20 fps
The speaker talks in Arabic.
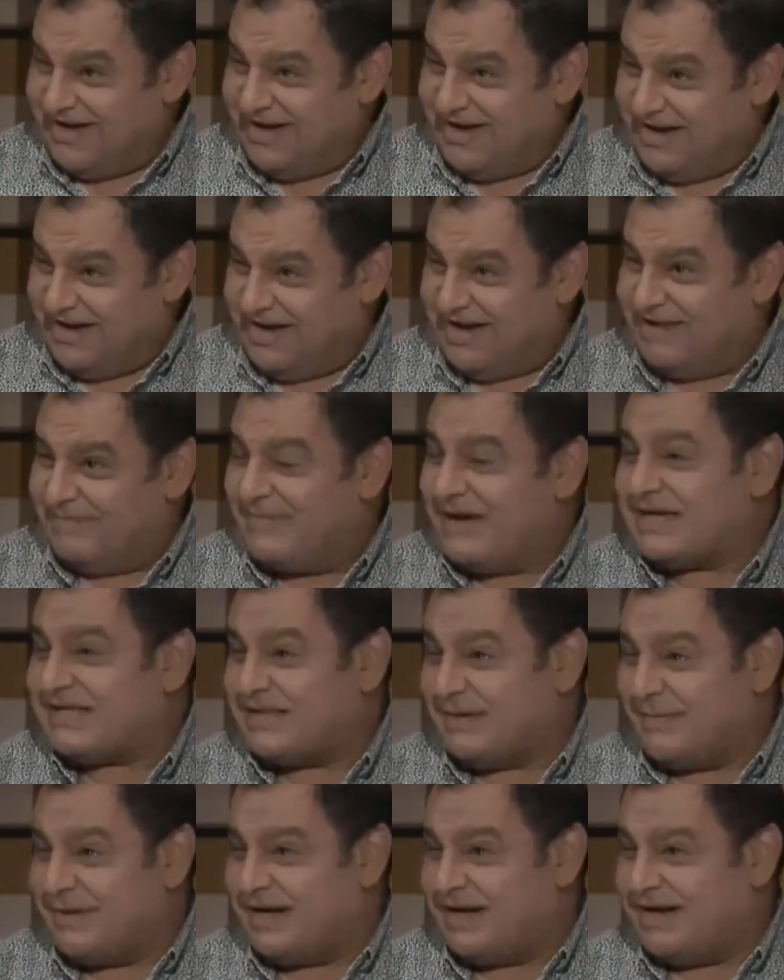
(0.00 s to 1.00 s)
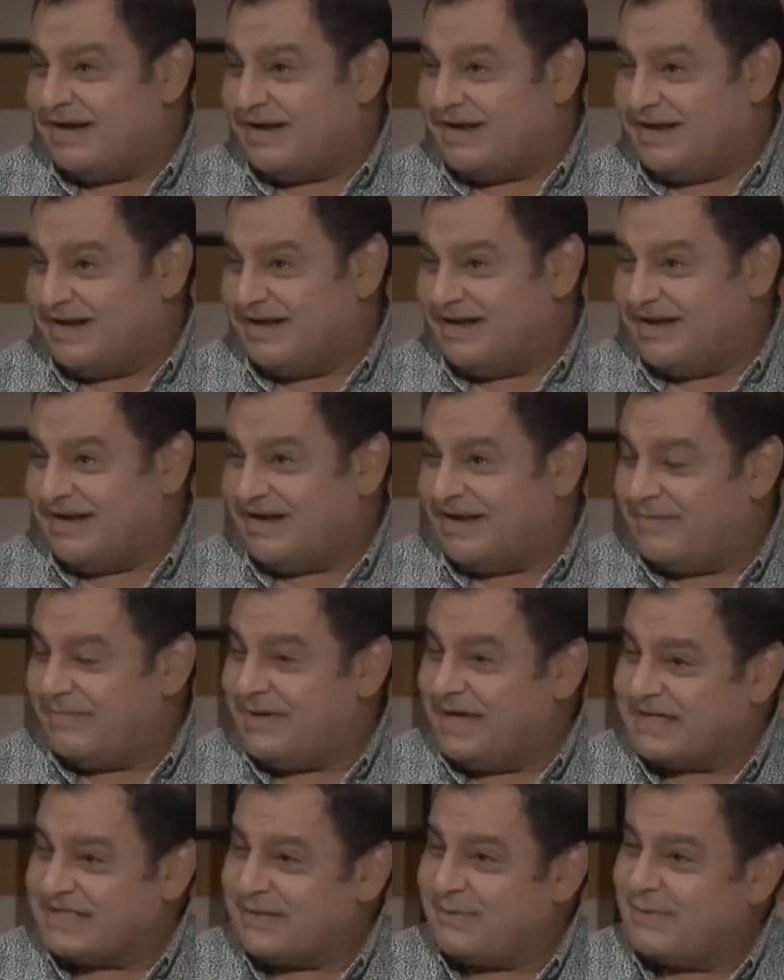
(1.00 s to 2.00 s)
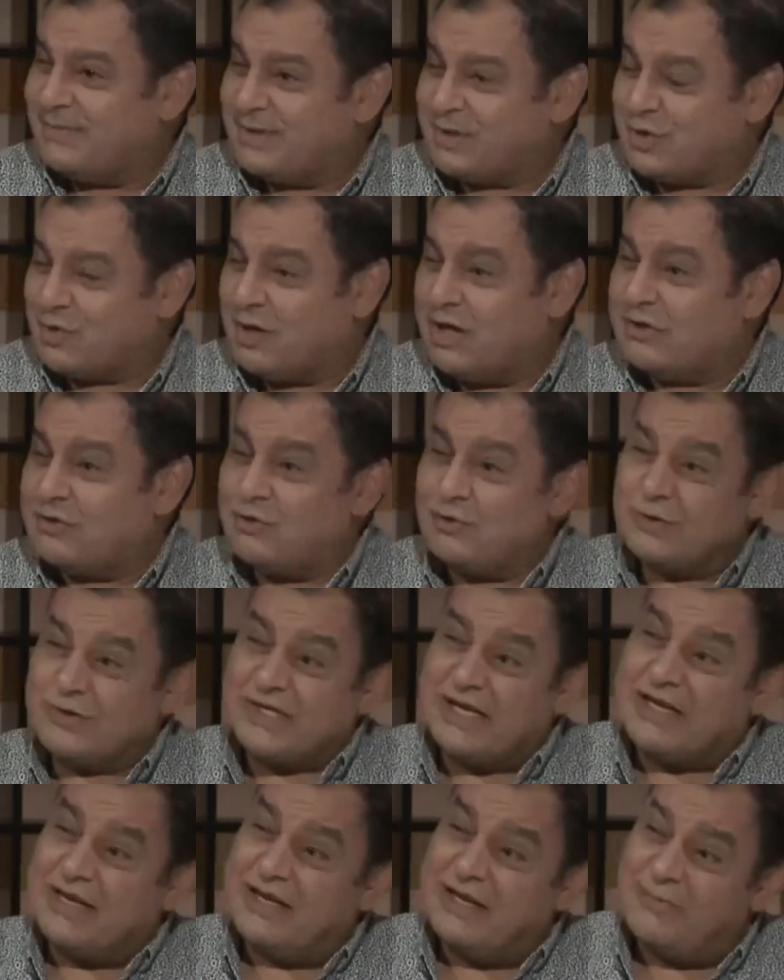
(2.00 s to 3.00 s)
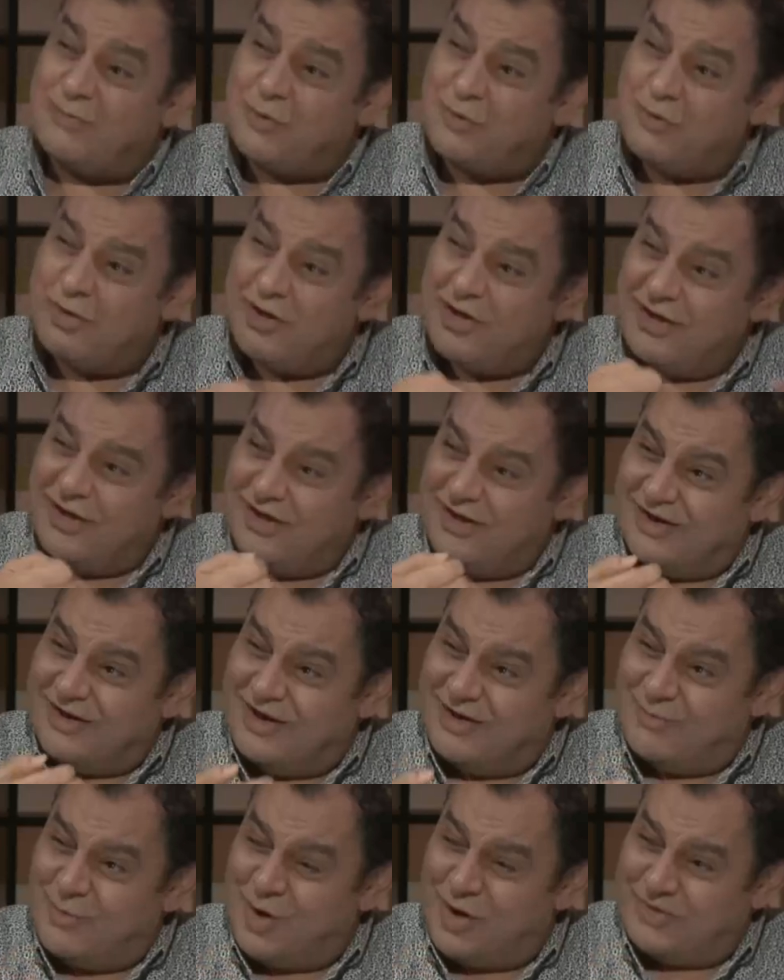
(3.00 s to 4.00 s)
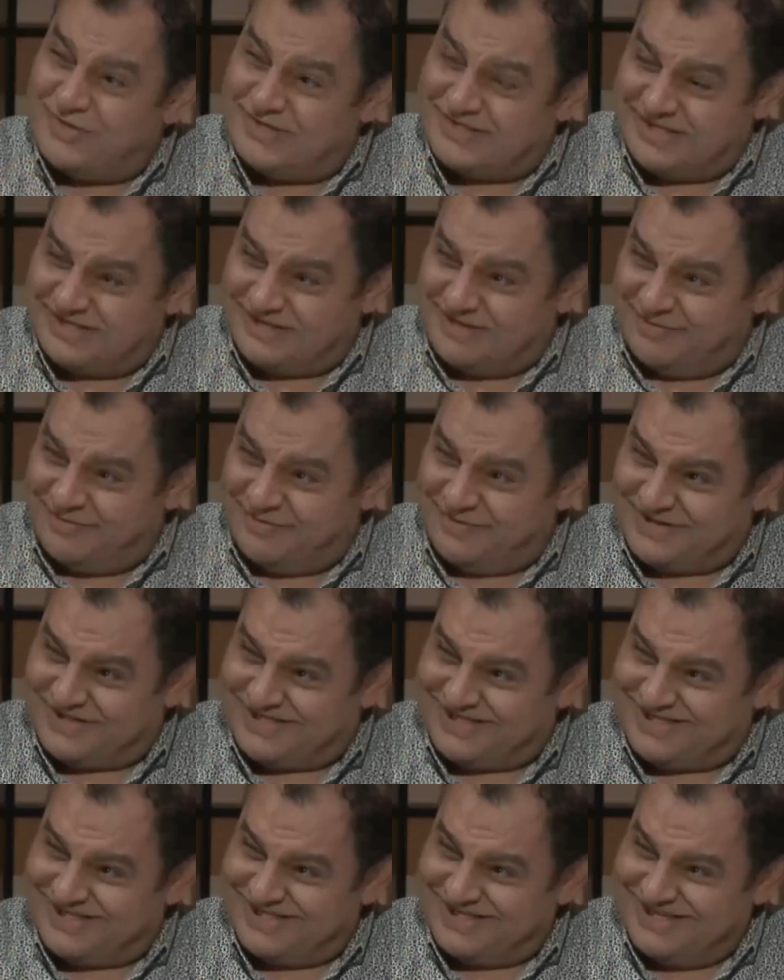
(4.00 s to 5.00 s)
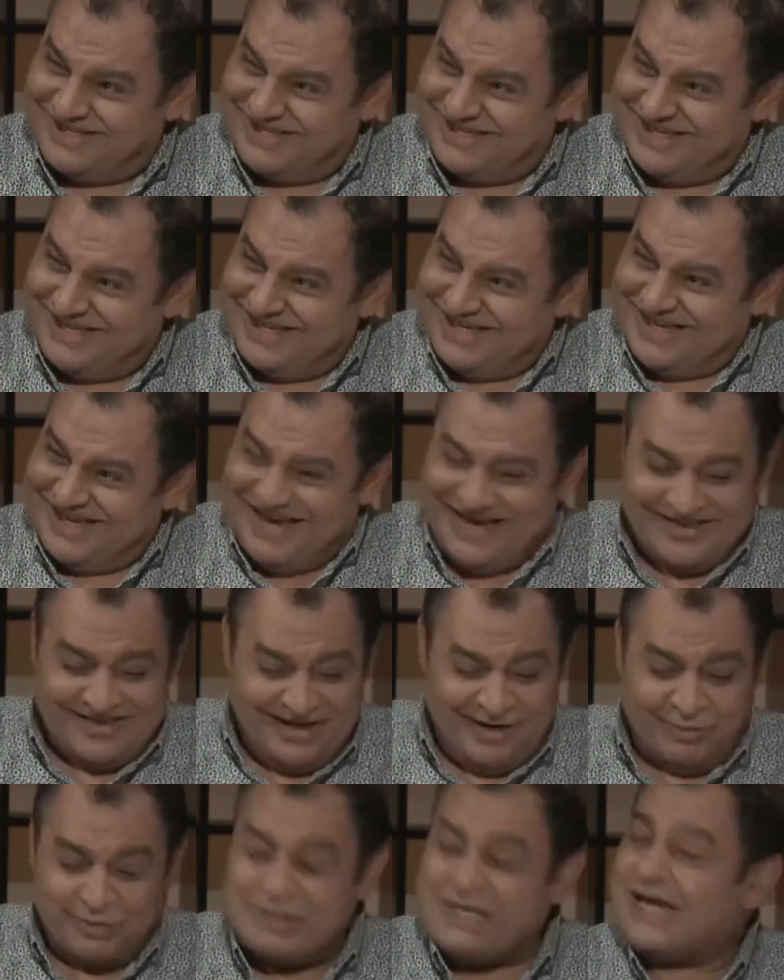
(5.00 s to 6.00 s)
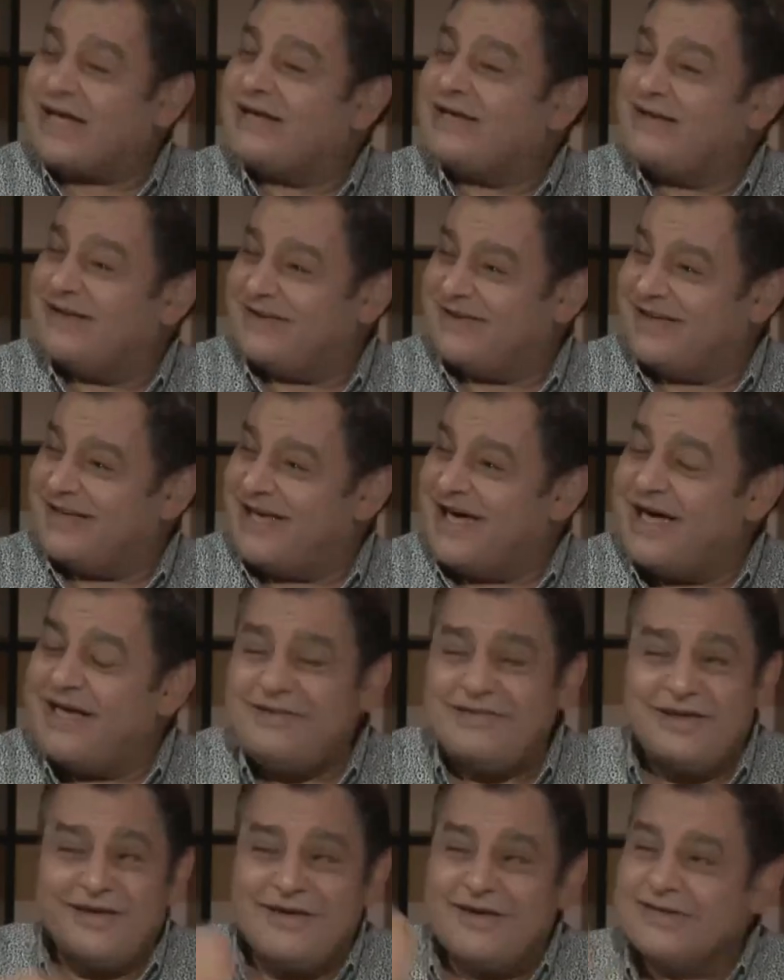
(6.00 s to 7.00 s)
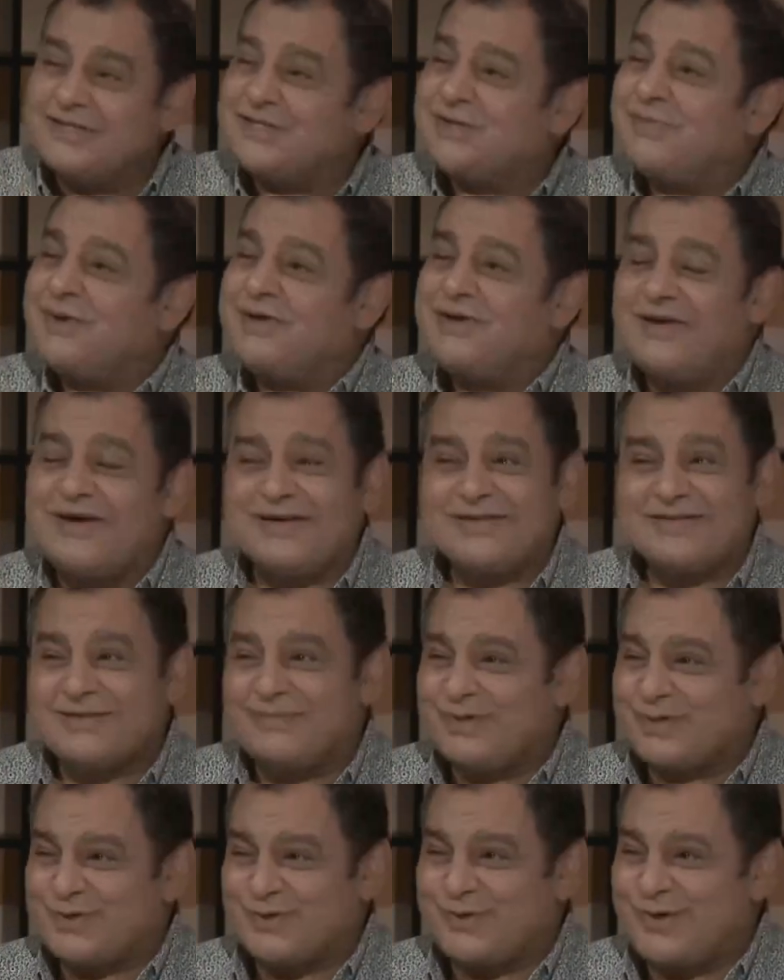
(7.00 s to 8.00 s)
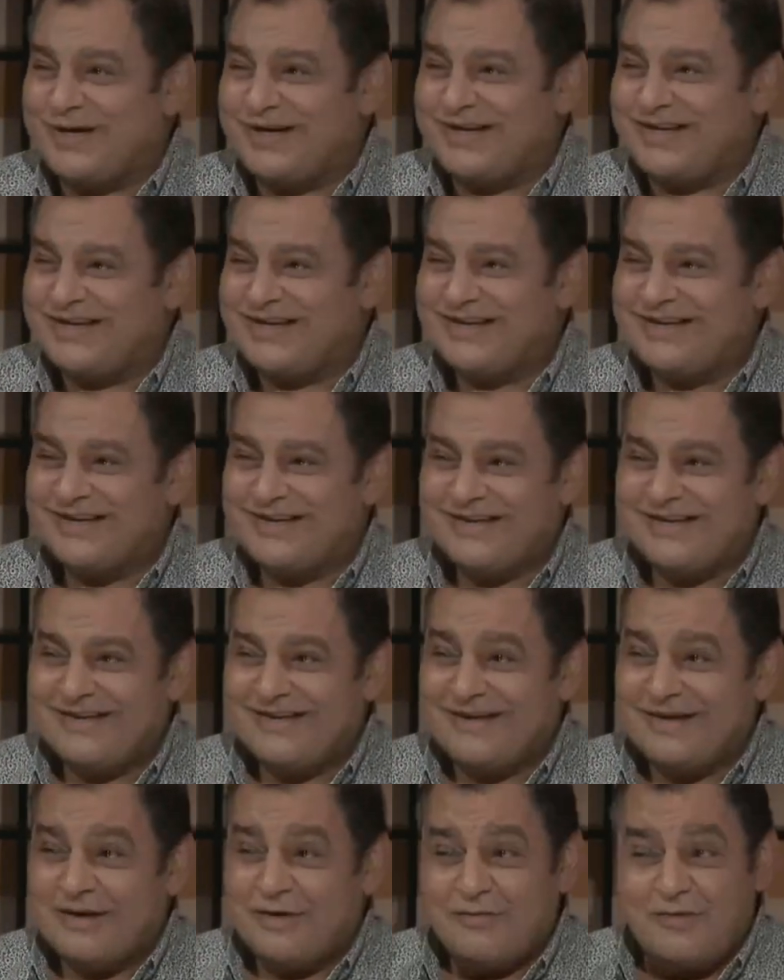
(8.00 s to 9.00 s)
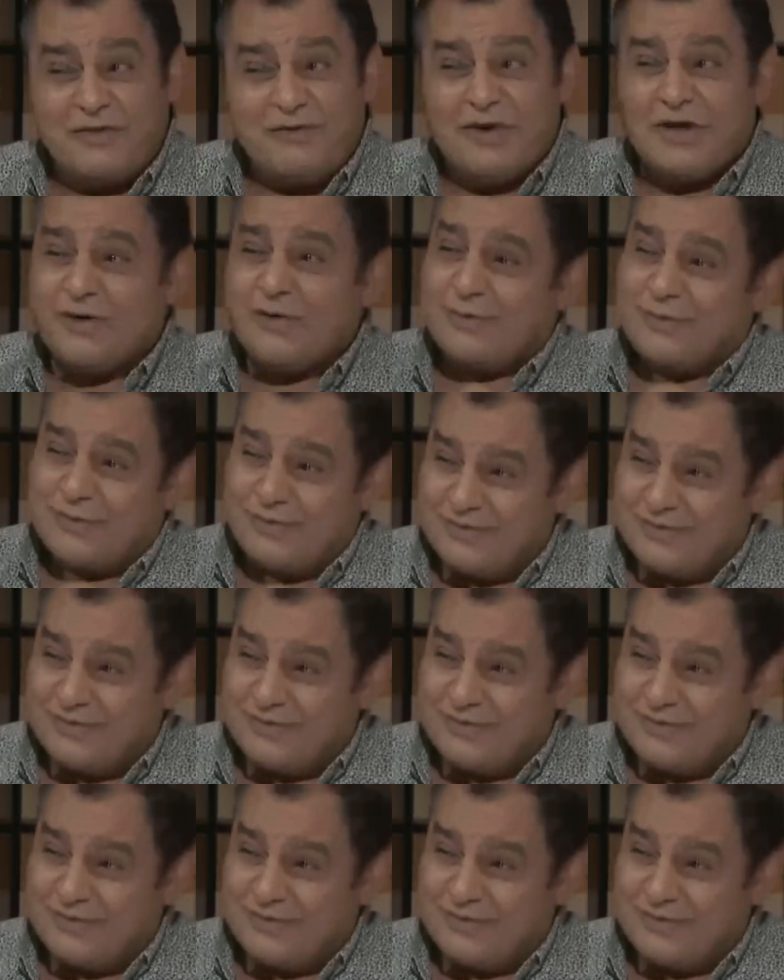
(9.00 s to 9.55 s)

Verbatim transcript: المكتب اللي بيرسم المشروعات يسلمه للمهندس التنفيذي هنا لو تخيلنا أين يرسم الله هذا المشروع في فكره